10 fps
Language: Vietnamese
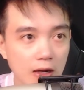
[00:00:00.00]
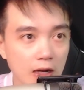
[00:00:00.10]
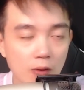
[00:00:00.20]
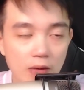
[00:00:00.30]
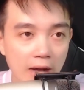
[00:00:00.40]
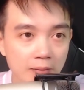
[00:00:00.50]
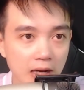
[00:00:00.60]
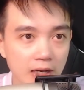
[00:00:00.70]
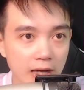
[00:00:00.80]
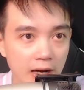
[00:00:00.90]
Lão càng
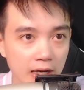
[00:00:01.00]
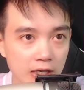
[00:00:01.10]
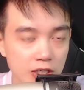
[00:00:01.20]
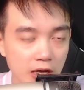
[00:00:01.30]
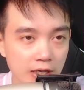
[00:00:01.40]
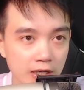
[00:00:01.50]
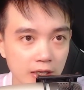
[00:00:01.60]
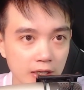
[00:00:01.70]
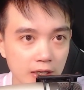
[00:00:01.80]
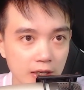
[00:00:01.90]
mắng càng hăng say,
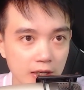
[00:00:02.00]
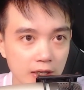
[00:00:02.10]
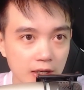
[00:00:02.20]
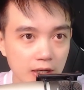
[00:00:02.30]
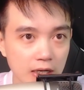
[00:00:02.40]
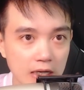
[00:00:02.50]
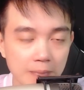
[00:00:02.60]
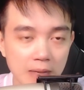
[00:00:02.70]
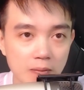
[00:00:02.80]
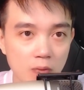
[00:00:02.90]
cầm
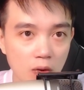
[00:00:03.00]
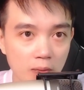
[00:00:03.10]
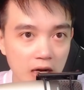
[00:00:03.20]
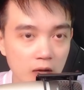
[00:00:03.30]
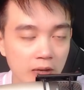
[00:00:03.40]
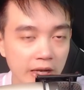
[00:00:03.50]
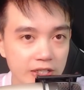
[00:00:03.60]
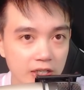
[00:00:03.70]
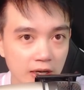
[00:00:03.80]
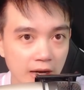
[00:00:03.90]
lá bùa mà không hề
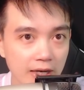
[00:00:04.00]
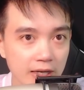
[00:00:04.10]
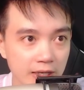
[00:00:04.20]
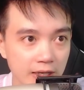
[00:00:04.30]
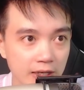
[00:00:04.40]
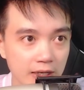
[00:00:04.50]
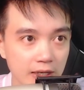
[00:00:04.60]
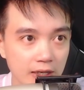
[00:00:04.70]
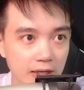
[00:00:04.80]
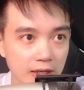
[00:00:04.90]
sợ hãi cái gì.
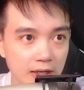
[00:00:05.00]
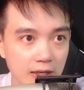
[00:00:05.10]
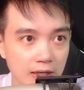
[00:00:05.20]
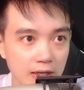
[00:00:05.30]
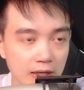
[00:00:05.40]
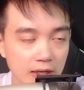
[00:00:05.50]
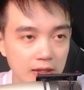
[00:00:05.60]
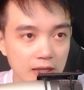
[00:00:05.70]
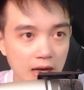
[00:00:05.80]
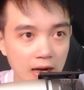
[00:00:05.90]

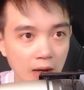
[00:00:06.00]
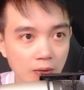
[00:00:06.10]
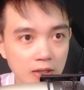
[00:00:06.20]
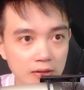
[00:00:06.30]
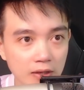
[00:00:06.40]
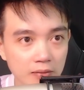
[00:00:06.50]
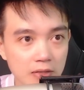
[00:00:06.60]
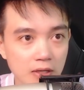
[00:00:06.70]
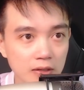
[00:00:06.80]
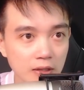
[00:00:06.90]
Thế là lão cứ từng
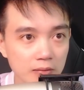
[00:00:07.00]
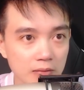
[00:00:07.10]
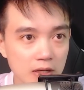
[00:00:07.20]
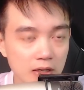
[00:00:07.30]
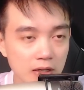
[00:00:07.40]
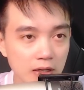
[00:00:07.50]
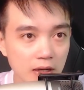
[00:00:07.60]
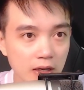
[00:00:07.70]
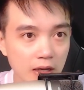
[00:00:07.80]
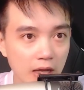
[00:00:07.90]
bước
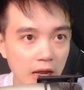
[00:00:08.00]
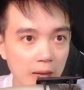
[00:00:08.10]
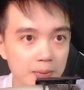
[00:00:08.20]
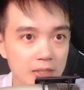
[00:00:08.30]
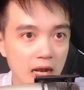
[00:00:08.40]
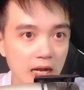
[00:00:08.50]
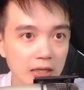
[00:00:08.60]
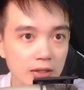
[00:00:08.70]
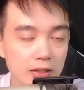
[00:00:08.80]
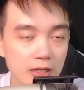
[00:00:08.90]
ép sát cái
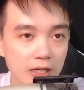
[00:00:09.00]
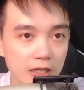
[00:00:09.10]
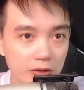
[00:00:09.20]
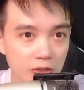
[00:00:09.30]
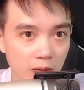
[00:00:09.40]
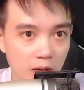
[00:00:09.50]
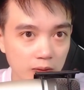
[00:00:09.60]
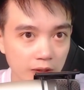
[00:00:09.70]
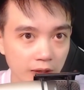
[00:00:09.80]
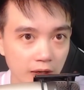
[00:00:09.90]
thứ kia vào trong góc
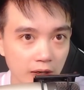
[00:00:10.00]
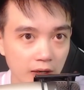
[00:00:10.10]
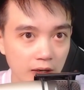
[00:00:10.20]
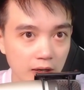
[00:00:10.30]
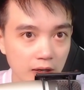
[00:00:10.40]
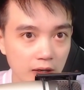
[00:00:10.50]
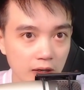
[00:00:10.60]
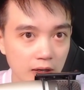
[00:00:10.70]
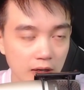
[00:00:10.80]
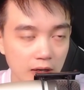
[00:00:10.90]
tượng.
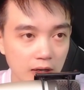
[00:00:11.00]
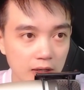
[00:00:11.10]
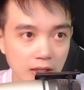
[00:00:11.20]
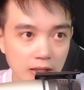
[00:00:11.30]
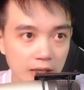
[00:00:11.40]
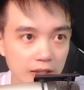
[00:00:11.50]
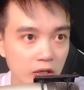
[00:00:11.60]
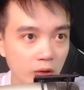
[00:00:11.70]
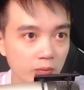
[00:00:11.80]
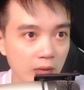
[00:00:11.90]
Đứng gần với
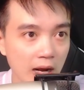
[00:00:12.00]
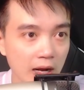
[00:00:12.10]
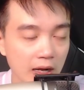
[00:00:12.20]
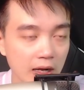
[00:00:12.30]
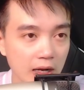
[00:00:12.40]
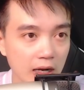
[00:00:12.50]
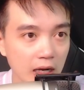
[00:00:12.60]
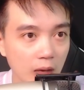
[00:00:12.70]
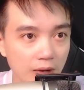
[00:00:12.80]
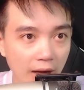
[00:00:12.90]
hồn ma,
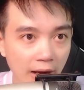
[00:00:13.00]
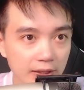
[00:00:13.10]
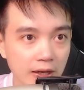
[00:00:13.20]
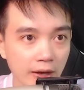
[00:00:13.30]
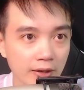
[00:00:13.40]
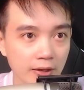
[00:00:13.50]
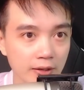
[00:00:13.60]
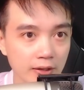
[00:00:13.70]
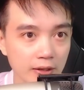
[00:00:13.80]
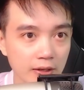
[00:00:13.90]
lão càng thấy lạnh hơn,
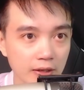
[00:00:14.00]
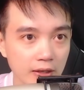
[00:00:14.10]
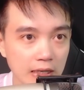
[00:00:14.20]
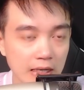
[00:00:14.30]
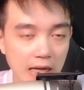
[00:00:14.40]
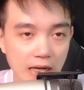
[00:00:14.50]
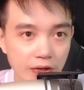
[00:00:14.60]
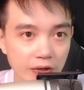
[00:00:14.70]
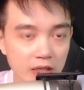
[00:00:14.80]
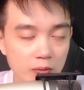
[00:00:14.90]
cả
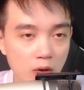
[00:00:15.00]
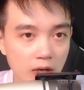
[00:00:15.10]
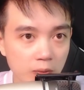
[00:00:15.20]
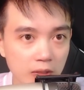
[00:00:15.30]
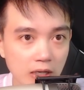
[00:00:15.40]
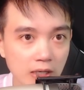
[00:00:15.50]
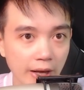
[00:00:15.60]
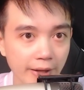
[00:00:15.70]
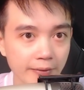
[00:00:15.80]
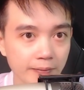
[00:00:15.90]
người như muốn đông cứng lại.